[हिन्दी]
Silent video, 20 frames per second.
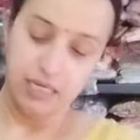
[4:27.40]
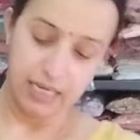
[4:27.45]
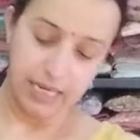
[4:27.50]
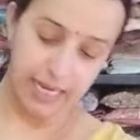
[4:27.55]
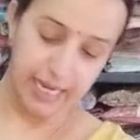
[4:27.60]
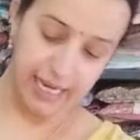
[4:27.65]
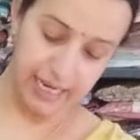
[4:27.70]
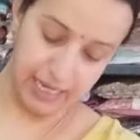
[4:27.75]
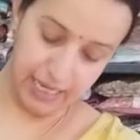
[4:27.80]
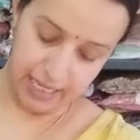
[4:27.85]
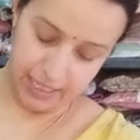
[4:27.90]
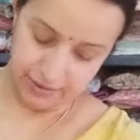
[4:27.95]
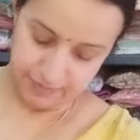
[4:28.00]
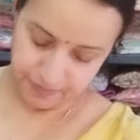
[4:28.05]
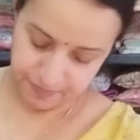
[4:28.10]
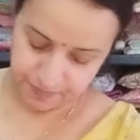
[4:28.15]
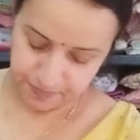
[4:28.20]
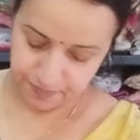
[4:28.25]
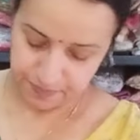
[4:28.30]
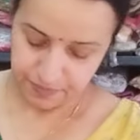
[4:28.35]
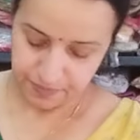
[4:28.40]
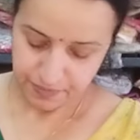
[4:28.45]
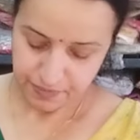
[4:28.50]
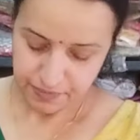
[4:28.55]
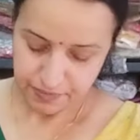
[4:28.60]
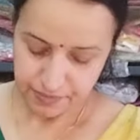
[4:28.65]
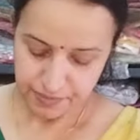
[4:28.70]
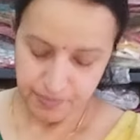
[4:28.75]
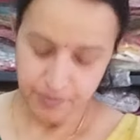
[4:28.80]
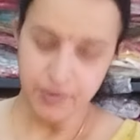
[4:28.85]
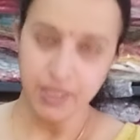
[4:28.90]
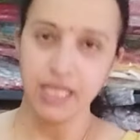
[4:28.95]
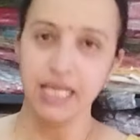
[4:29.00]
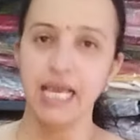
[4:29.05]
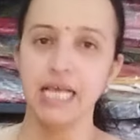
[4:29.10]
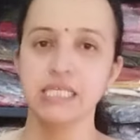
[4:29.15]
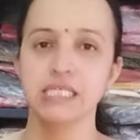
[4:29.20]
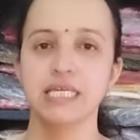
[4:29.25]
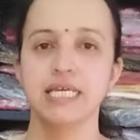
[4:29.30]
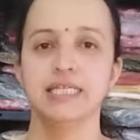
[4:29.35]
रहेगा
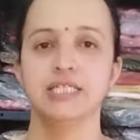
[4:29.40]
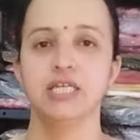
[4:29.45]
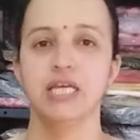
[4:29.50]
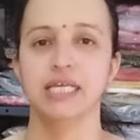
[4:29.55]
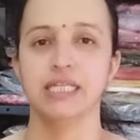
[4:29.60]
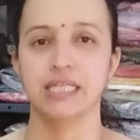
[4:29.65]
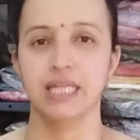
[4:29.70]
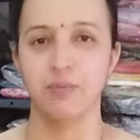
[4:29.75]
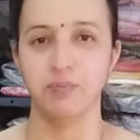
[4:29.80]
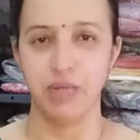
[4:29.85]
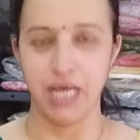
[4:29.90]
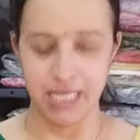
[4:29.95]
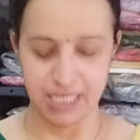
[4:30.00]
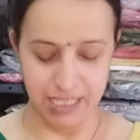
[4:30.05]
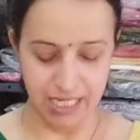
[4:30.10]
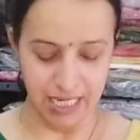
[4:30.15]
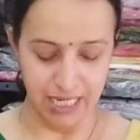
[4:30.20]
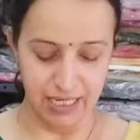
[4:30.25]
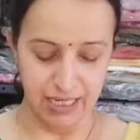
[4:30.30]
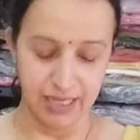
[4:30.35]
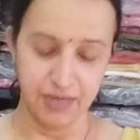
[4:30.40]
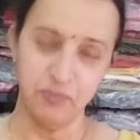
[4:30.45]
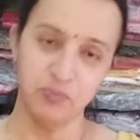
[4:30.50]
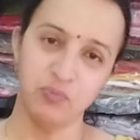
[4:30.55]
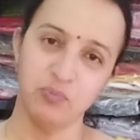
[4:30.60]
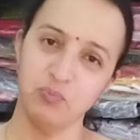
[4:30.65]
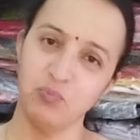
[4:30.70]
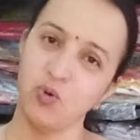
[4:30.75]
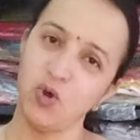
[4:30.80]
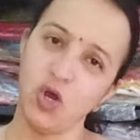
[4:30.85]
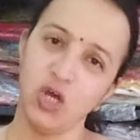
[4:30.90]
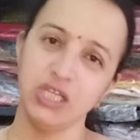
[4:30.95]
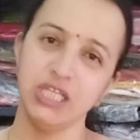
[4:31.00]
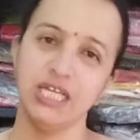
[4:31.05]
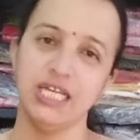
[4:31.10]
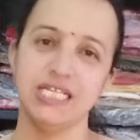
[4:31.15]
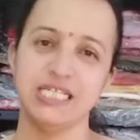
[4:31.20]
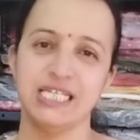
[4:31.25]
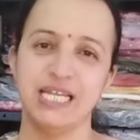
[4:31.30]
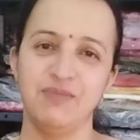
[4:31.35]
गैस कीजिए कितना प्राइस रहेगा बहुत
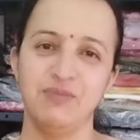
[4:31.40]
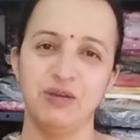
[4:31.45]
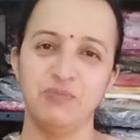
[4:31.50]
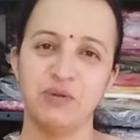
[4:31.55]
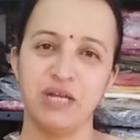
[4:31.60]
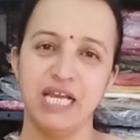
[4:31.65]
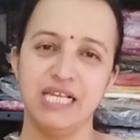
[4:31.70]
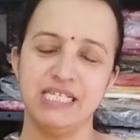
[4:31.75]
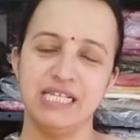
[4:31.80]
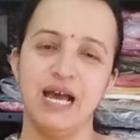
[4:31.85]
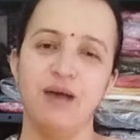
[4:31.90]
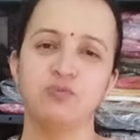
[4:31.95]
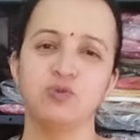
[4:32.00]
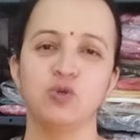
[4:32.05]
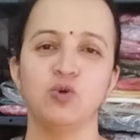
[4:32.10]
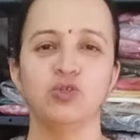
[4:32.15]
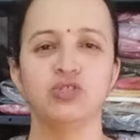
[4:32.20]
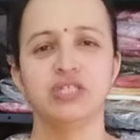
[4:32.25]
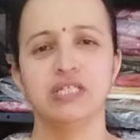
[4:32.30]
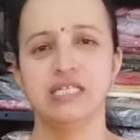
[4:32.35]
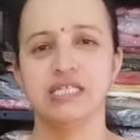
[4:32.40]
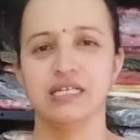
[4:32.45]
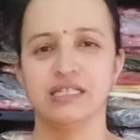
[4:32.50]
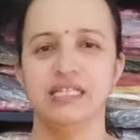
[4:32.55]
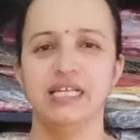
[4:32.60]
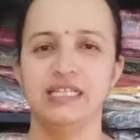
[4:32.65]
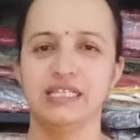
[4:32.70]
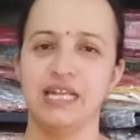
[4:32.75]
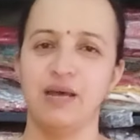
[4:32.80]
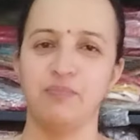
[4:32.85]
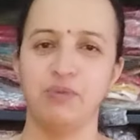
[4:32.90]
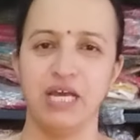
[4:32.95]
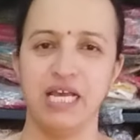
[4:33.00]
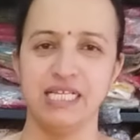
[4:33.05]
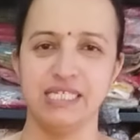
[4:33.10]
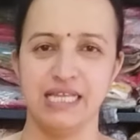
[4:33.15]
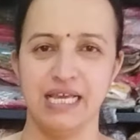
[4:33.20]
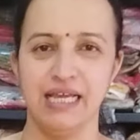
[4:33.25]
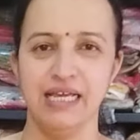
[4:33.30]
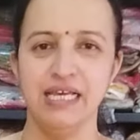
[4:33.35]
ही रिजनेबल प्राइस है आप सोच नहीं सकते इतना
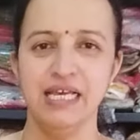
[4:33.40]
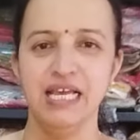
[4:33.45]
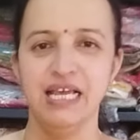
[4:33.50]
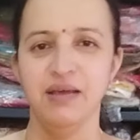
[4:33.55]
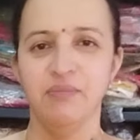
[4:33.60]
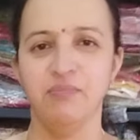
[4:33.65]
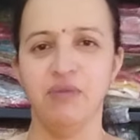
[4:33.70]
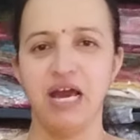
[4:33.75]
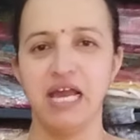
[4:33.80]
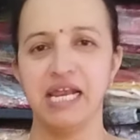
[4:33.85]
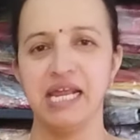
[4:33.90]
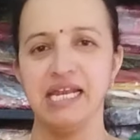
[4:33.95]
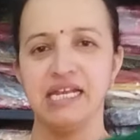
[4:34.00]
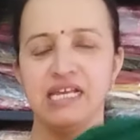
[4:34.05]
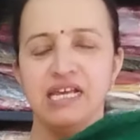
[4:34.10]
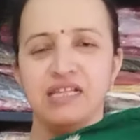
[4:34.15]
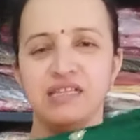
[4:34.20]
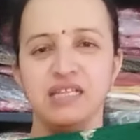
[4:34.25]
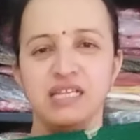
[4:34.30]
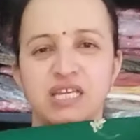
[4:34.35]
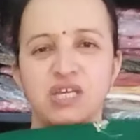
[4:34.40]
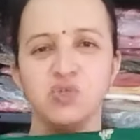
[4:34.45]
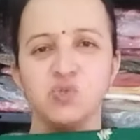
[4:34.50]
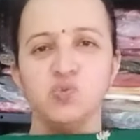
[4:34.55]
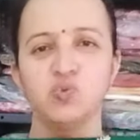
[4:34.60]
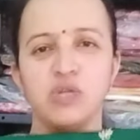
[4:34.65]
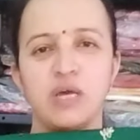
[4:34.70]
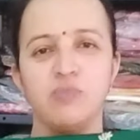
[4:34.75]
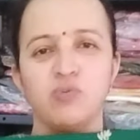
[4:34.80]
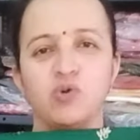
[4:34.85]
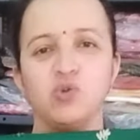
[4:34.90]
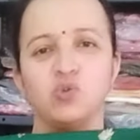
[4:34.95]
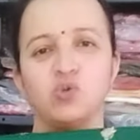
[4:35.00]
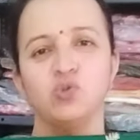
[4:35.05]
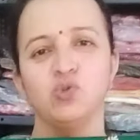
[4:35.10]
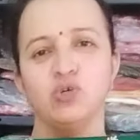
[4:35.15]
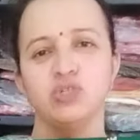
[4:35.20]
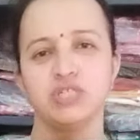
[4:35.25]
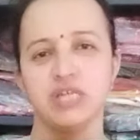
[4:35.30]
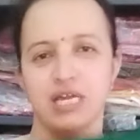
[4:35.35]
प्राइस है मार्केट के अंदर ये सूट आपको दो
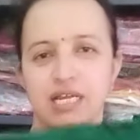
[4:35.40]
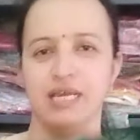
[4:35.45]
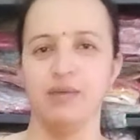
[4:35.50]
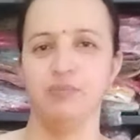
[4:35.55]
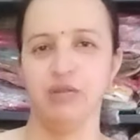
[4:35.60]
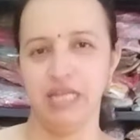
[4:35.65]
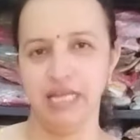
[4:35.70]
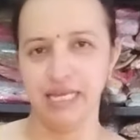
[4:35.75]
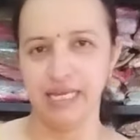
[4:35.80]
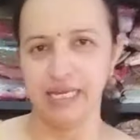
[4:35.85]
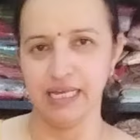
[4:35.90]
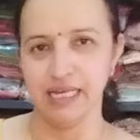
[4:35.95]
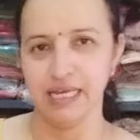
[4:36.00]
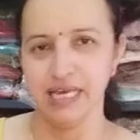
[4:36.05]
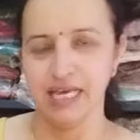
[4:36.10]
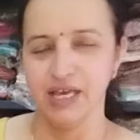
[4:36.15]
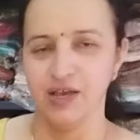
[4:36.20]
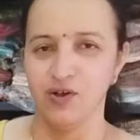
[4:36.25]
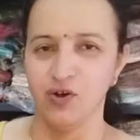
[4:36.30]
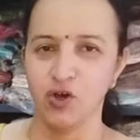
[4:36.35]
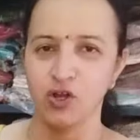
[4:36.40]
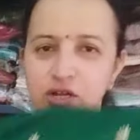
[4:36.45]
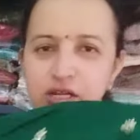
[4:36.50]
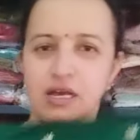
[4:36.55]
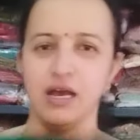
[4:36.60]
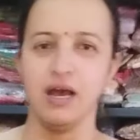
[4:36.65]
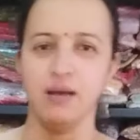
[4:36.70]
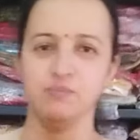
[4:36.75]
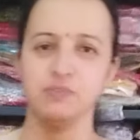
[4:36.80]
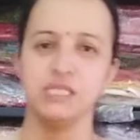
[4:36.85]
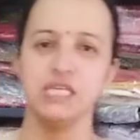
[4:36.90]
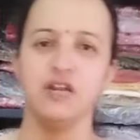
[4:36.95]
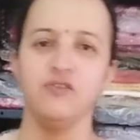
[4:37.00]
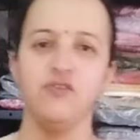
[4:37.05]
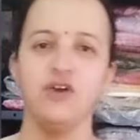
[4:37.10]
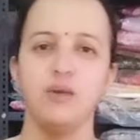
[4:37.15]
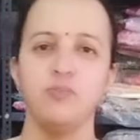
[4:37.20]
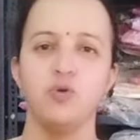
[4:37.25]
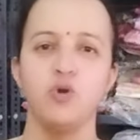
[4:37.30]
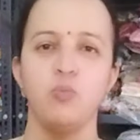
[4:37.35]
दो हजार के मिलेंगे और हम
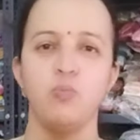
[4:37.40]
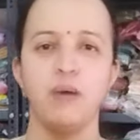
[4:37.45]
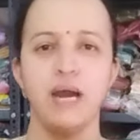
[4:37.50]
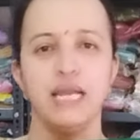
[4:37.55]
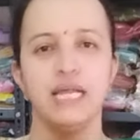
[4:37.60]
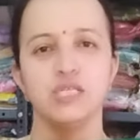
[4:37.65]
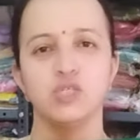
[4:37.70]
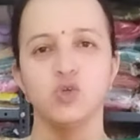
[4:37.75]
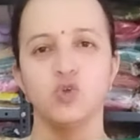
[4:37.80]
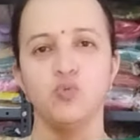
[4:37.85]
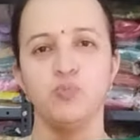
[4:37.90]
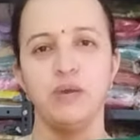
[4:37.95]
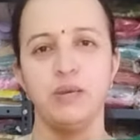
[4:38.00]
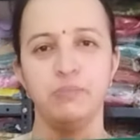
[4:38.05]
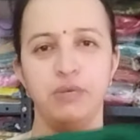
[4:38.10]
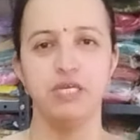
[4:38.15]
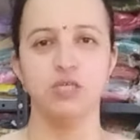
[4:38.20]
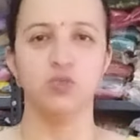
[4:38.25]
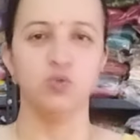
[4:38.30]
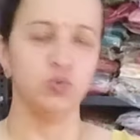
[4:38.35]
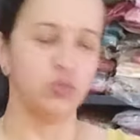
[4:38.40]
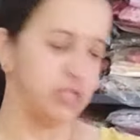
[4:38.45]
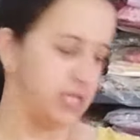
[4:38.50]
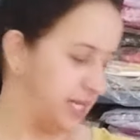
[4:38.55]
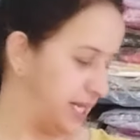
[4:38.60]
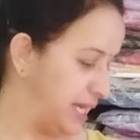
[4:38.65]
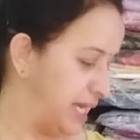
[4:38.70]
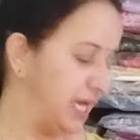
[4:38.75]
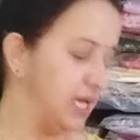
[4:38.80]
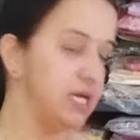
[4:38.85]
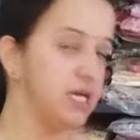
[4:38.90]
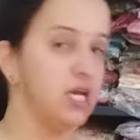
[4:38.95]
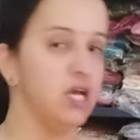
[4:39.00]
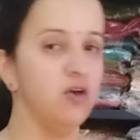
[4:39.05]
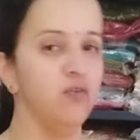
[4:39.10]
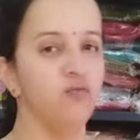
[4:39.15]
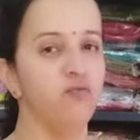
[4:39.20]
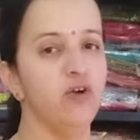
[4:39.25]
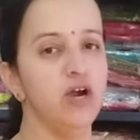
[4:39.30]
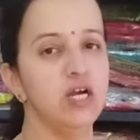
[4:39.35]
सिर्फ आपको बारह सौ रुपए में ये सूट दे रहे हैं
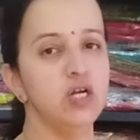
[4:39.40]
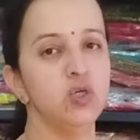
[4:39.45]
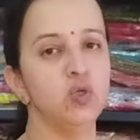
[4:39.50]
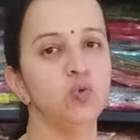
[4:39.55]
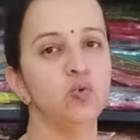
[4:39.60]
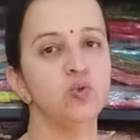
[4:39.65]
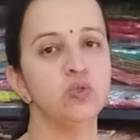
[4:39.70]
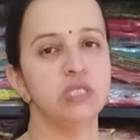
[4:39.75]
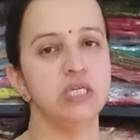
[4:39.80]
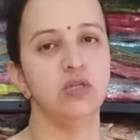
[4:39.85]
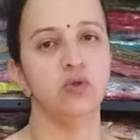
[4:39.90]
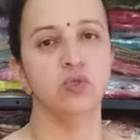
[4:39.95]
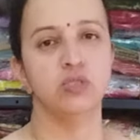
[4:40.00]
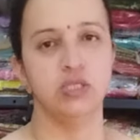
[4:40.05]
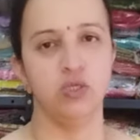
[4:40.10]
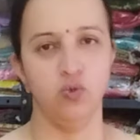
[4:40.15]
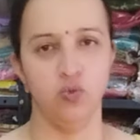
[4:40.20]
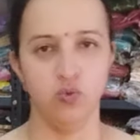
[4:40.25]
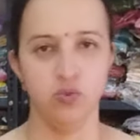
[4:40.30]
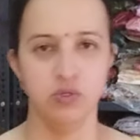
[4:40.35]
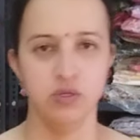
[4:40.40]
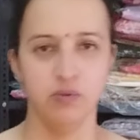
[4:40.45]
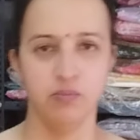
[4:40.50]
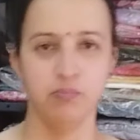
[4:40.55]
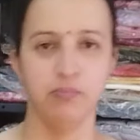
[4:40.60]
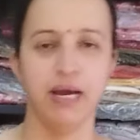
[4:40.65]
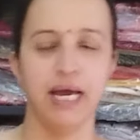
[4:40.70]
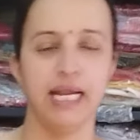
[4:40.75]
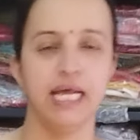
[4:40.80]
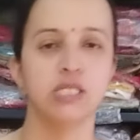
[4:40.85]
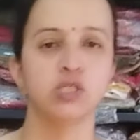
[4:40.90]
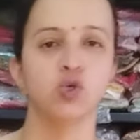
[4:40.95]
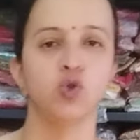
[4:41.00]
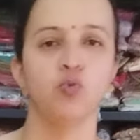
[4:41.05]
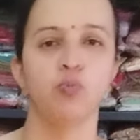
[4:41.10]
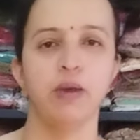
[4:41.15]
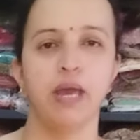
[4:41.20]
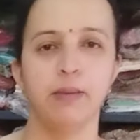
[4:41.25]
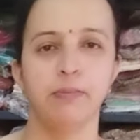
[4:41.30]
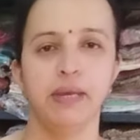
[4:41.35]
वन टू जीरो जीरो बारह सौ
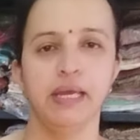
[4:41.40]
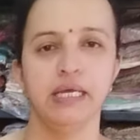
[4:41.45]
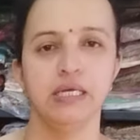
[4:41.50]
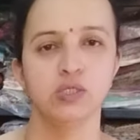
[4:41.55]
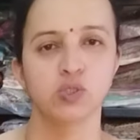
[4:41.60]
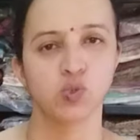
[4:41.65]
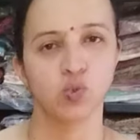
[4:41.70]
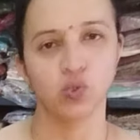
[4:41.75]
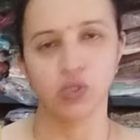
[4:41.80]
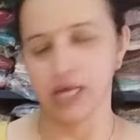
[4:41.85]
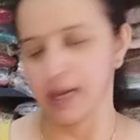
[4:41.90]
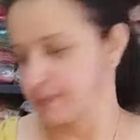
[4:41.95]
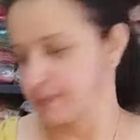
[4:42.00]
रुपए में सूट